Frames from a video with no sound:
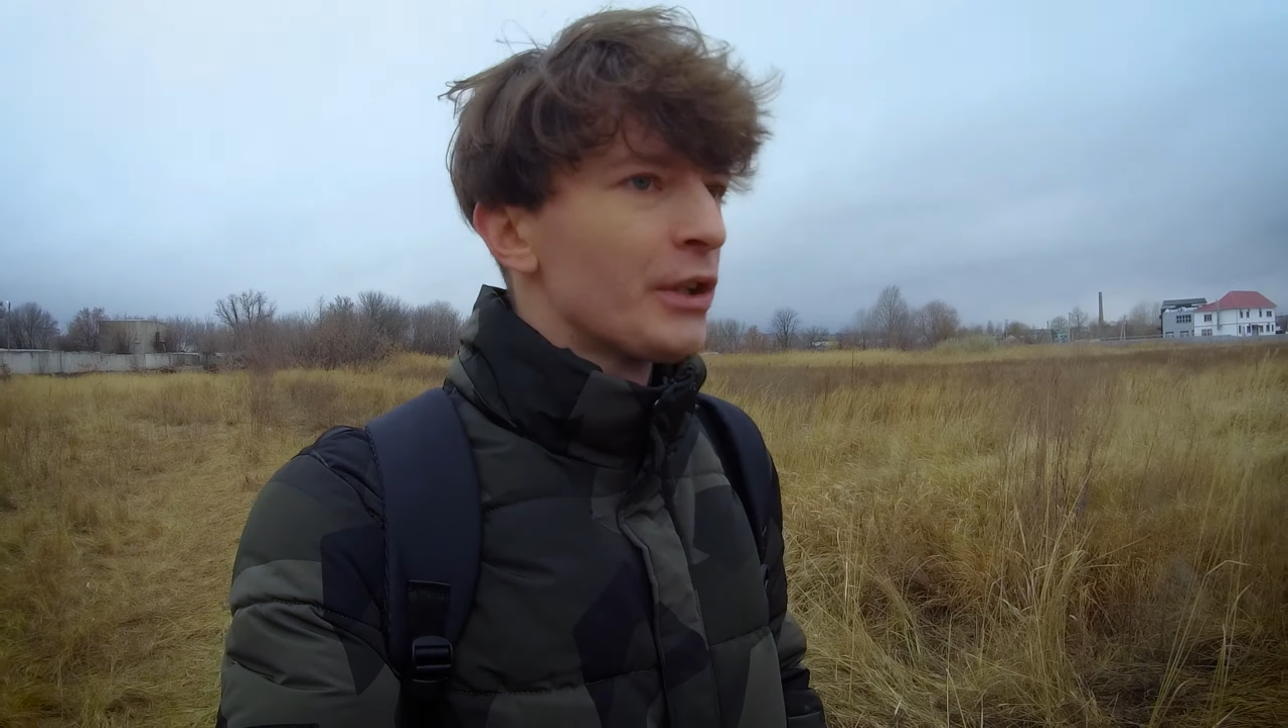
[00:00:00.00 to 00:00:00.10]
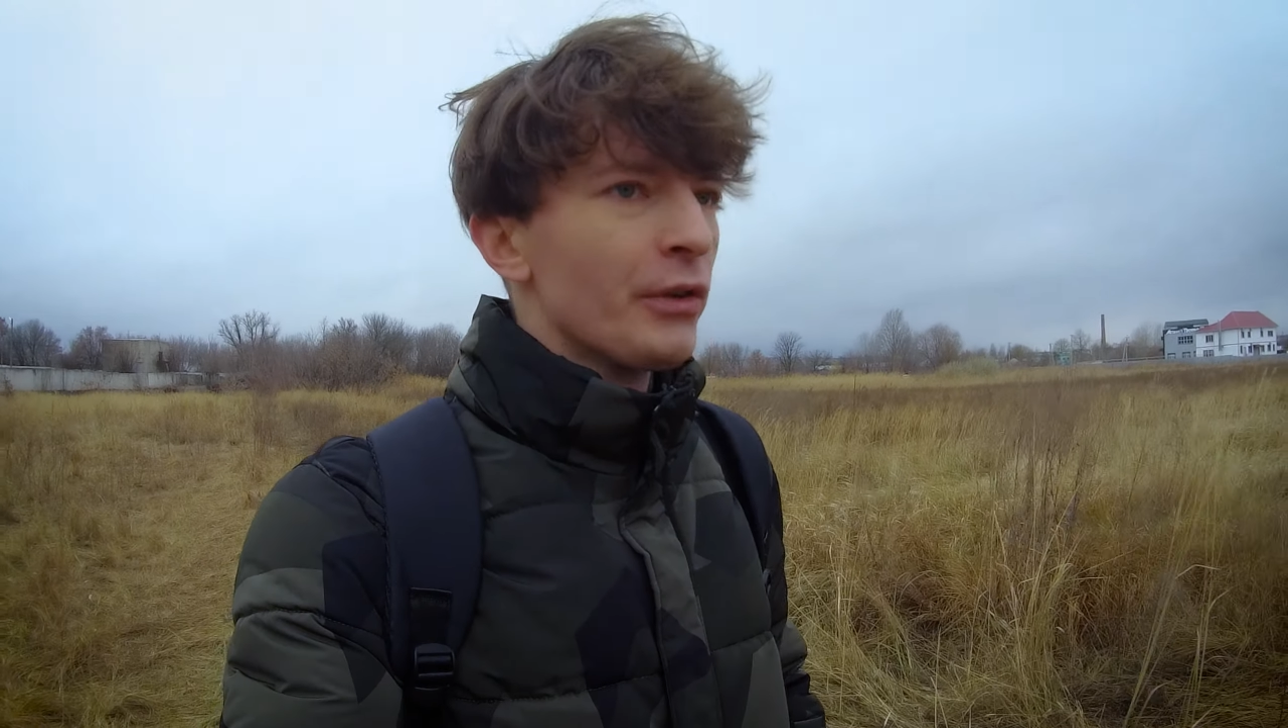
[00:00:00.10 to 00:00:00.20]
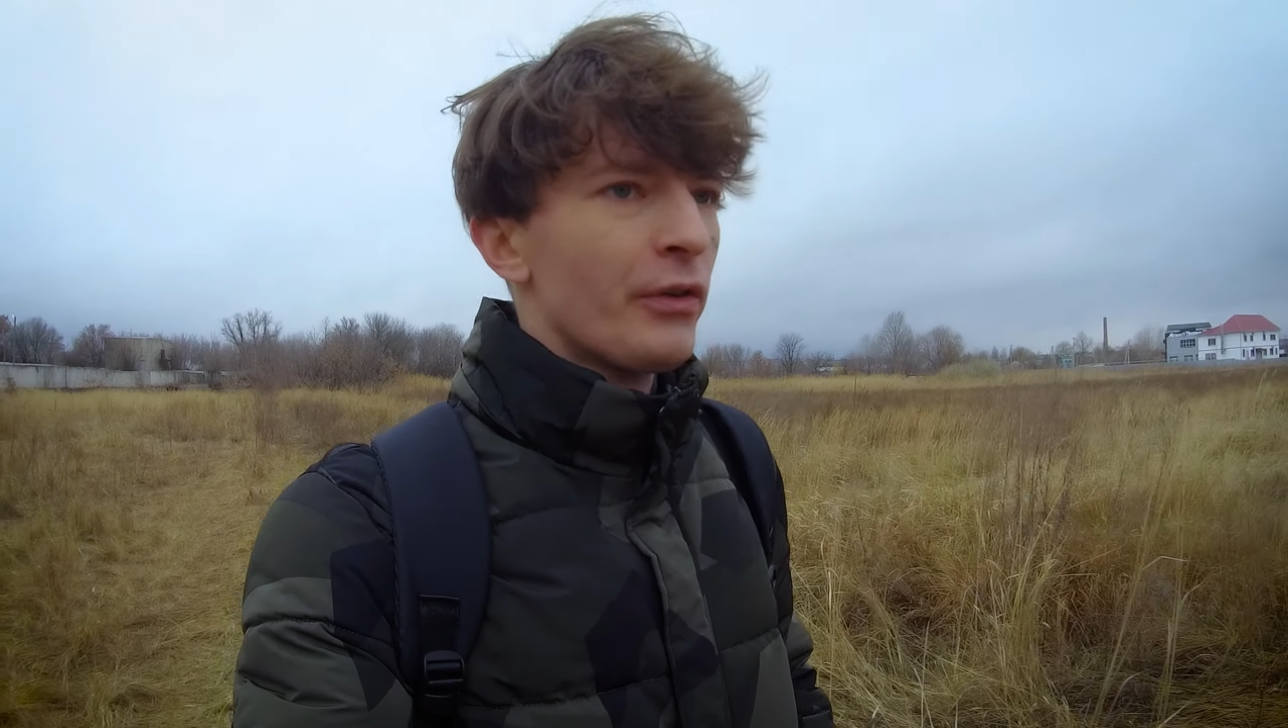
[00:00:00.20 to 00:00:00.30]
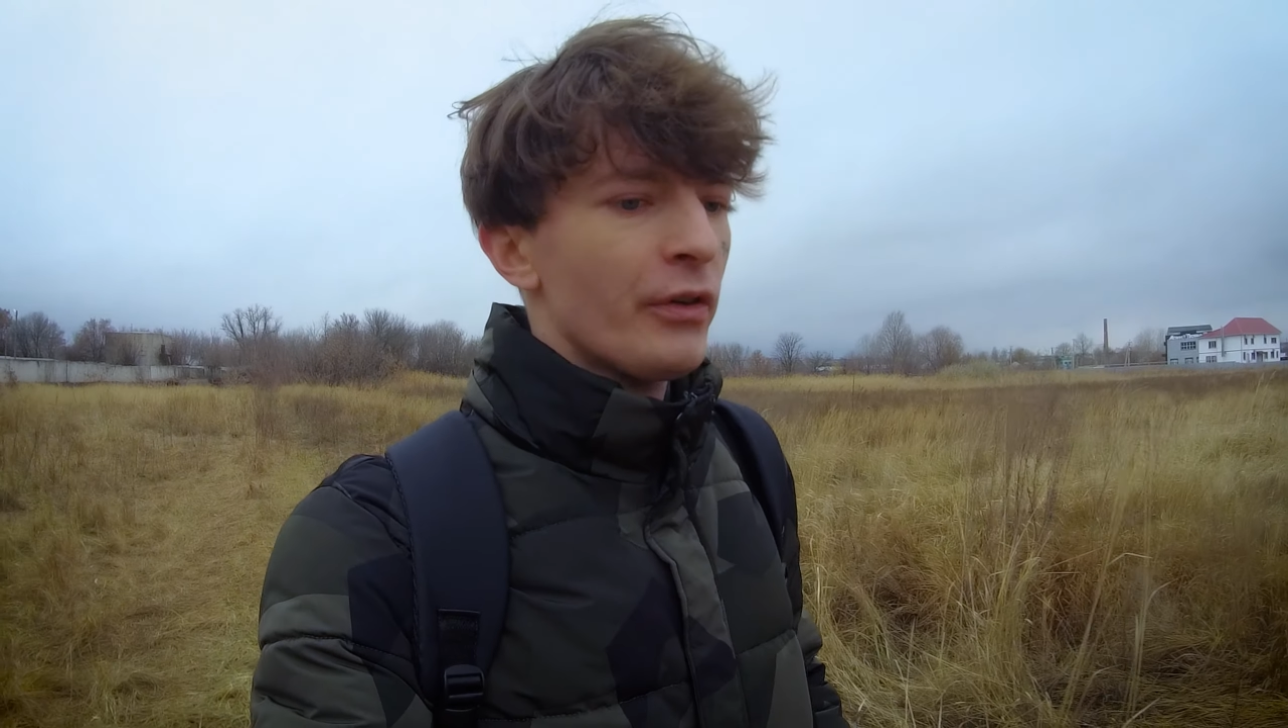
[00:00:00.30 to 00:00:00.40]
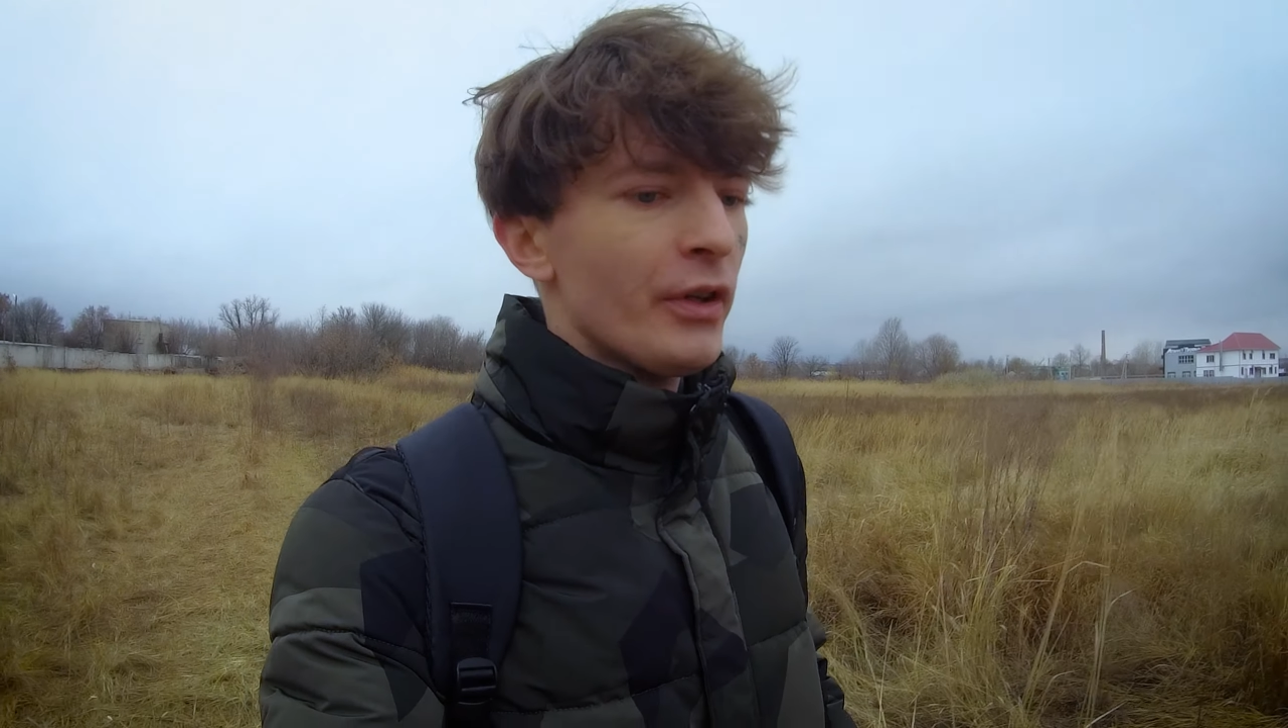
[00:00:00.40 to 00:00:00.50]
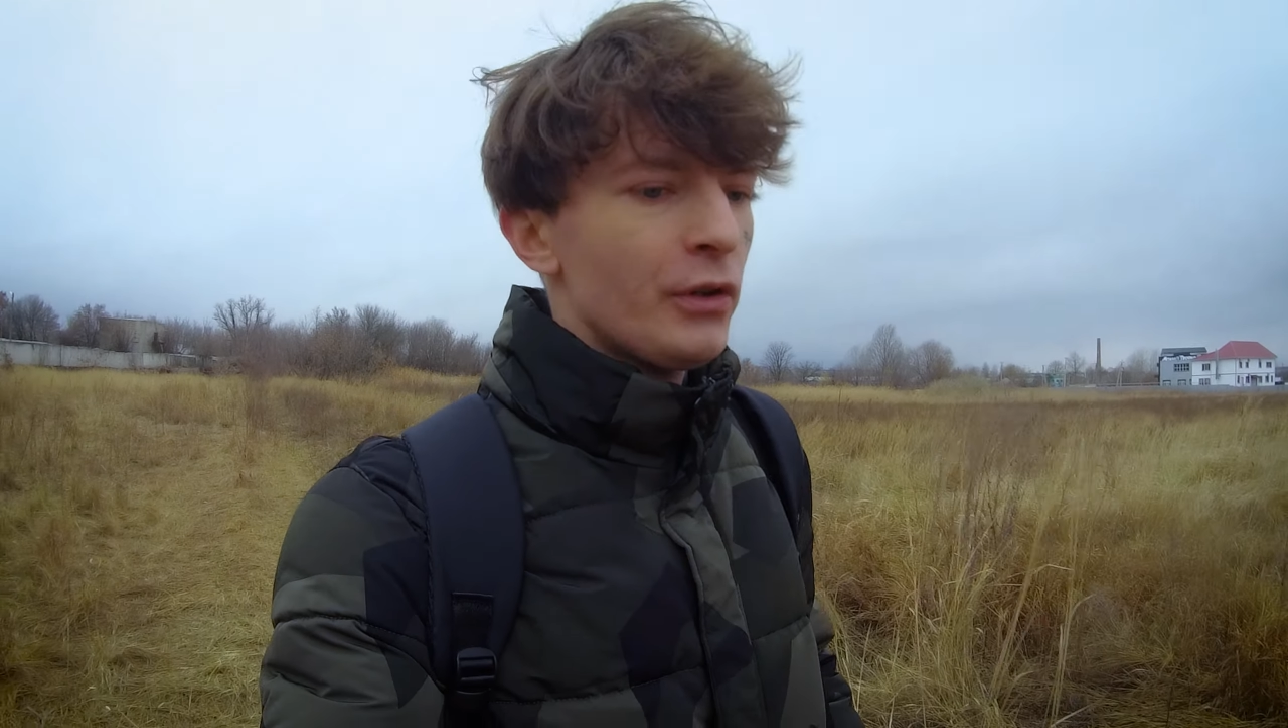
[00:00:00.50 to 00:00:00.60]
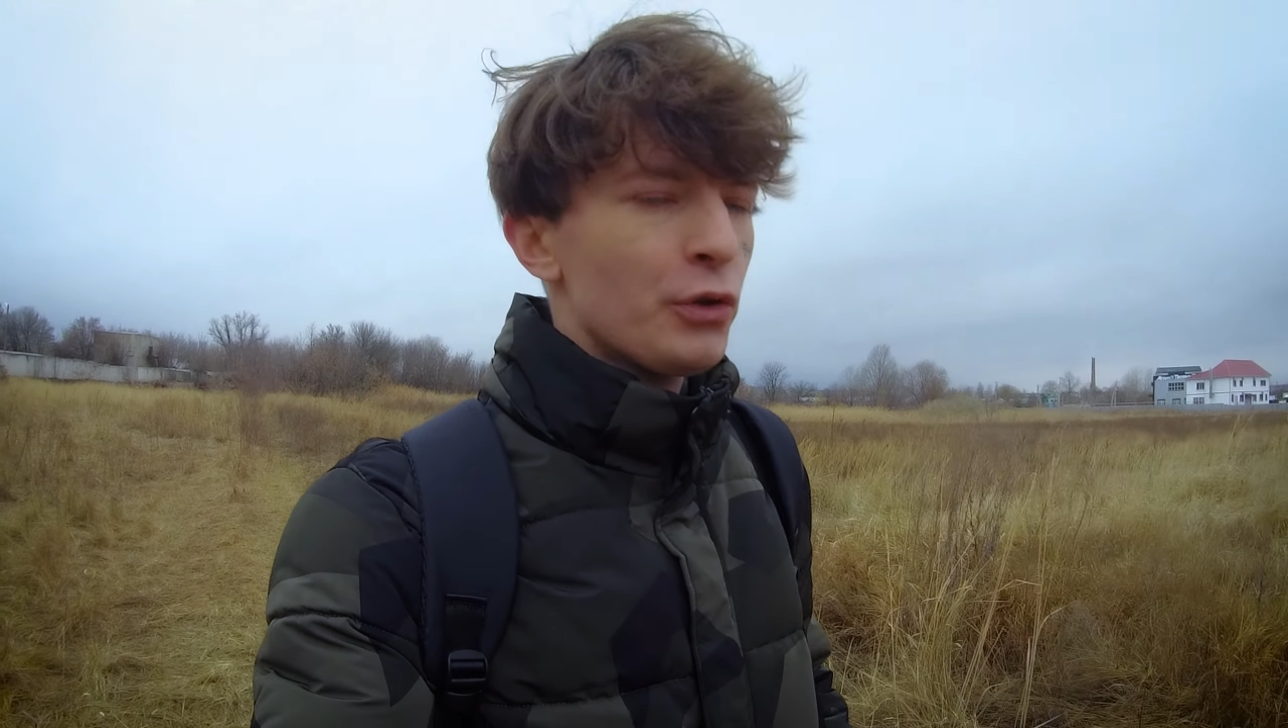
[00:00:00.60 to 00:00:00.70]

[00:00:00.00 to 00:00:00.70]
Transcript: хотел сказать,